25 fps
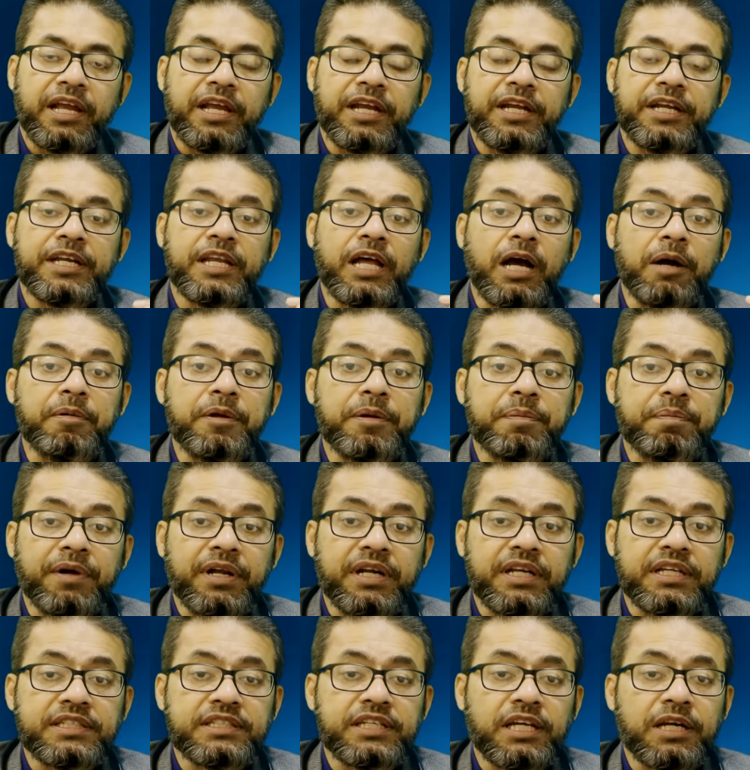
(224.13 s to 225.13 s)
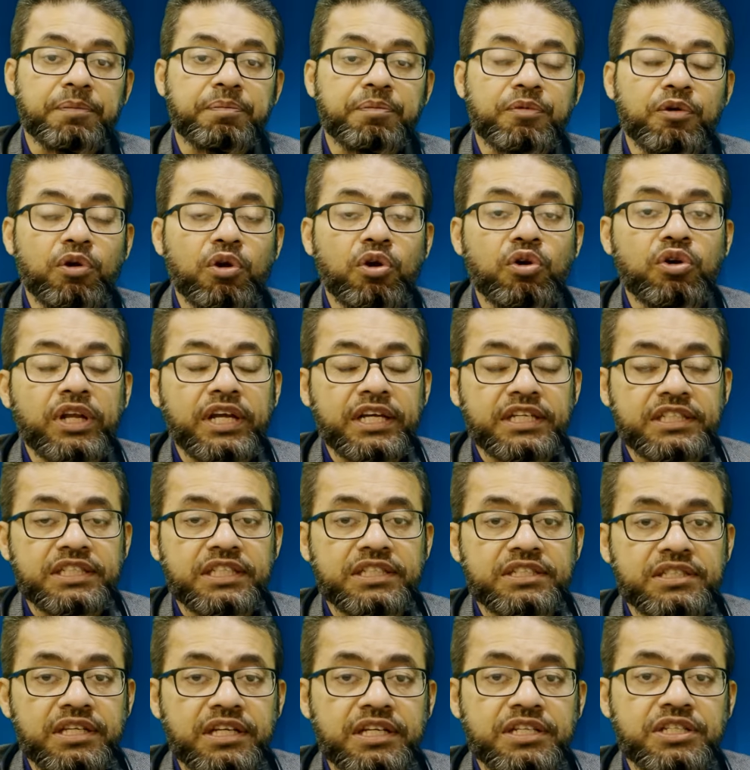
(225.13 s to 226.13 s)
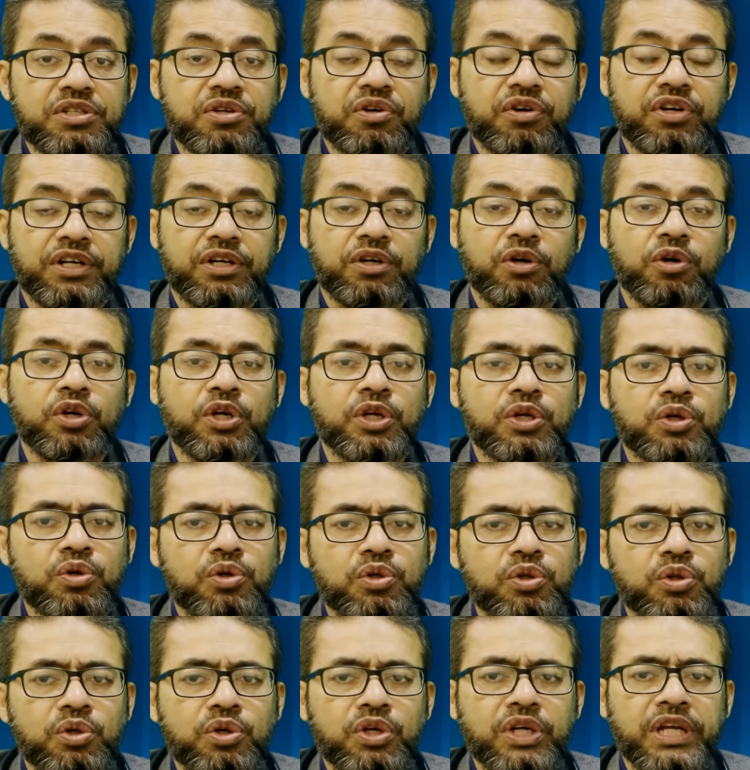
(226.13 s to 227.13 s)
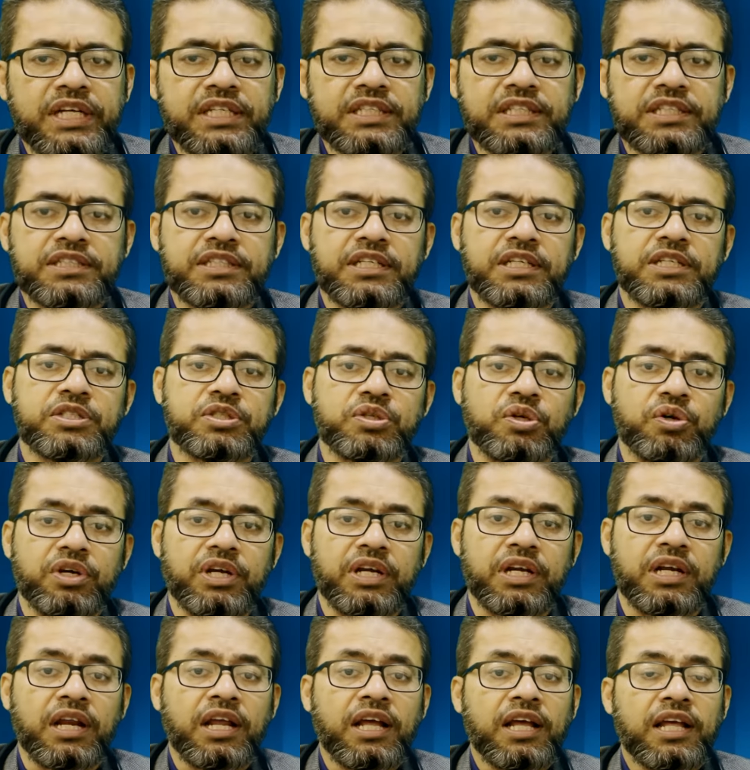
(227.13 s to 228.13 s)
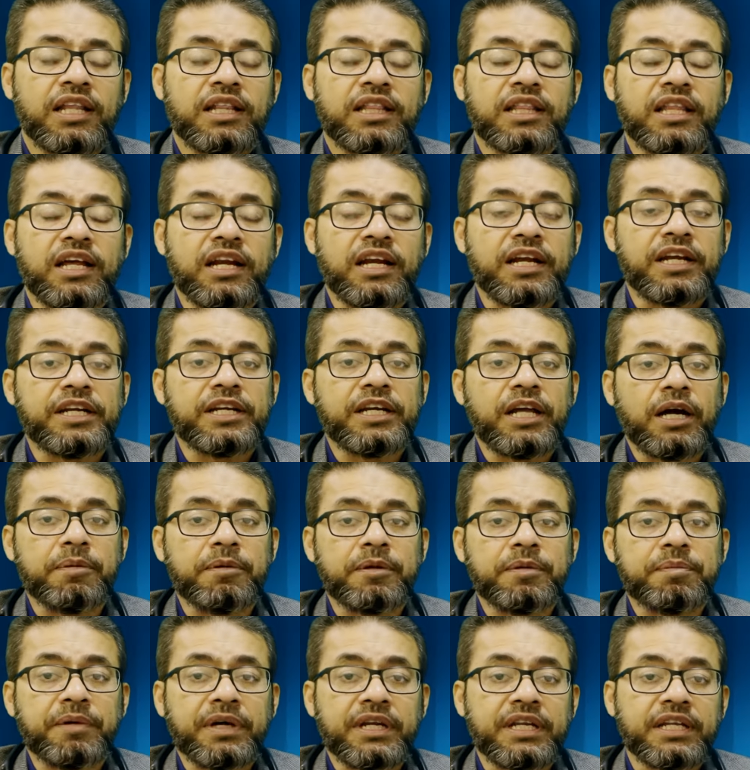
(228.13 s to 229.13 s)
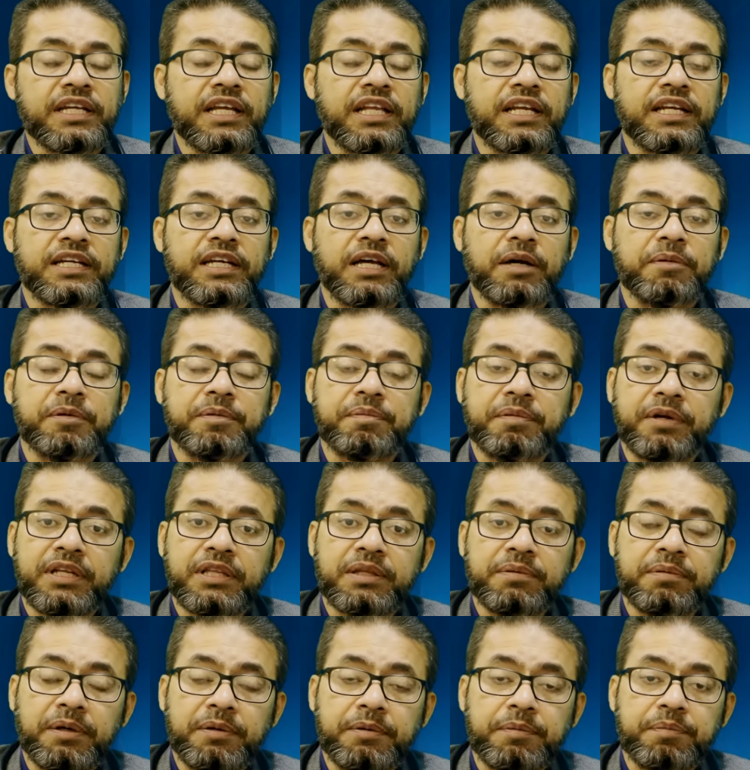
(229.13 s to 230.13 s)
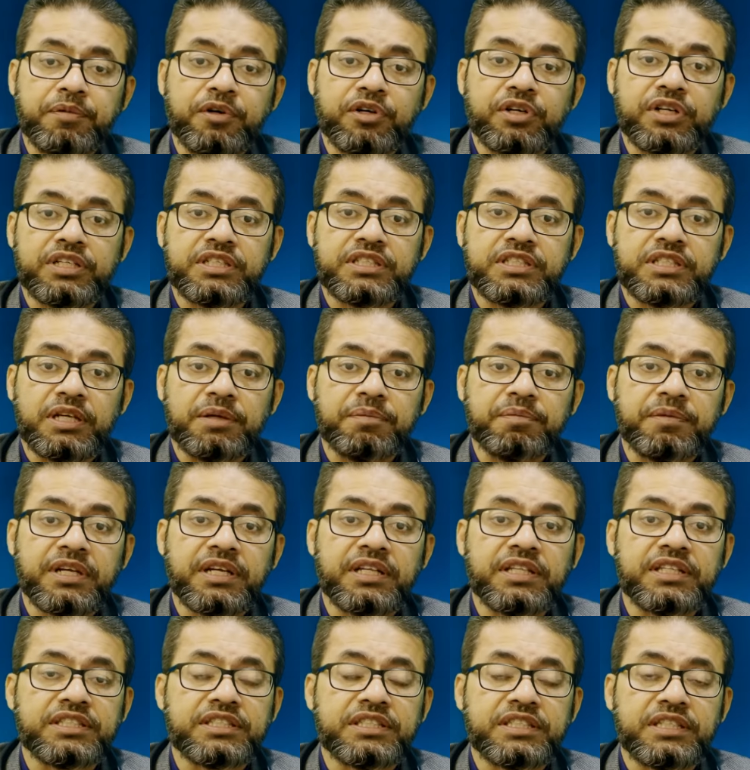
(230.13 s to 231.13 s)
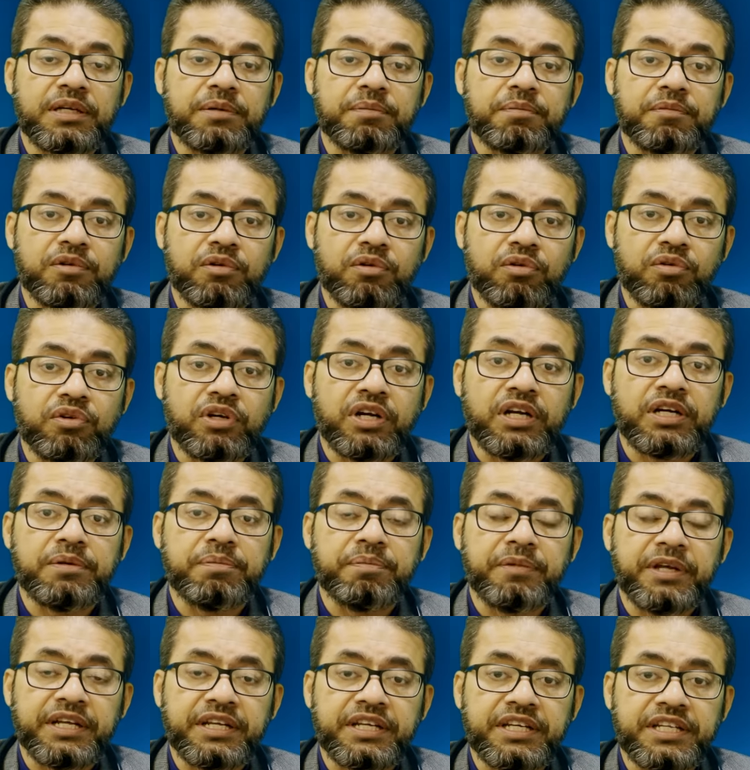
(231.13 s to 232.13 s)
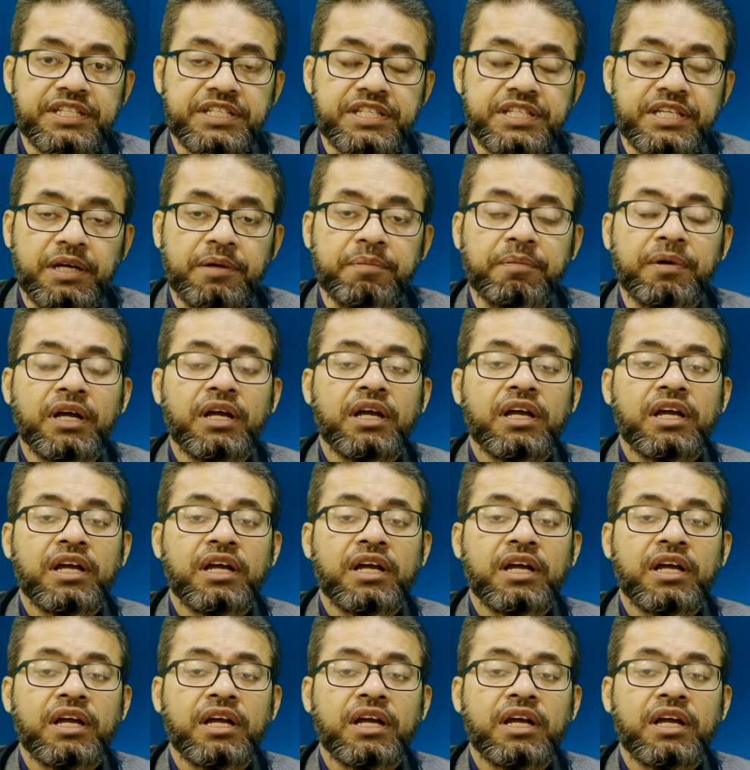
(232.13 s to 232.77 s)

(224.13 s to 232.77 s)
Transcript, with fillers: এই ডাবের পানি যারা প্রলন্ড এক্সারসাইজ করেন অনেকক্ষণ ধরে এক্সারসাইজ করেন তারা এই ডাবের পানি খেলে ডাবের পানিতে পাবেন পটাশিয়াম ক্যালসিয়াম ক্লোরাইড ম্যাগনেসিয়াম